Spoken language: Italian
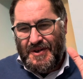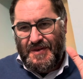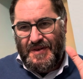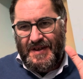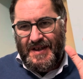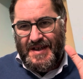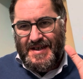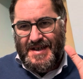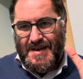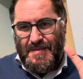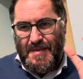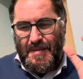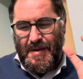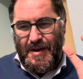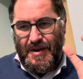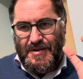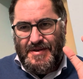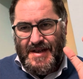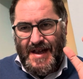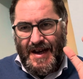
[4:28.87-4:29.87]
quindi è sempre
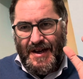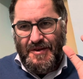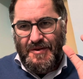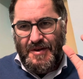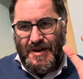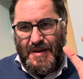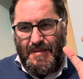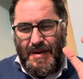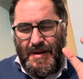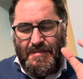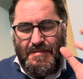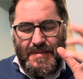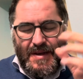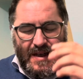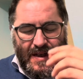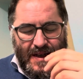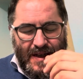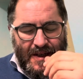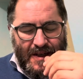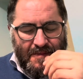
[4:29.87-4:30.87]
bello stare con i
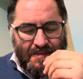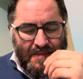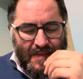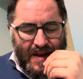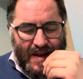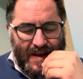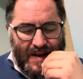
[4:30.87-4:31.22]
bambini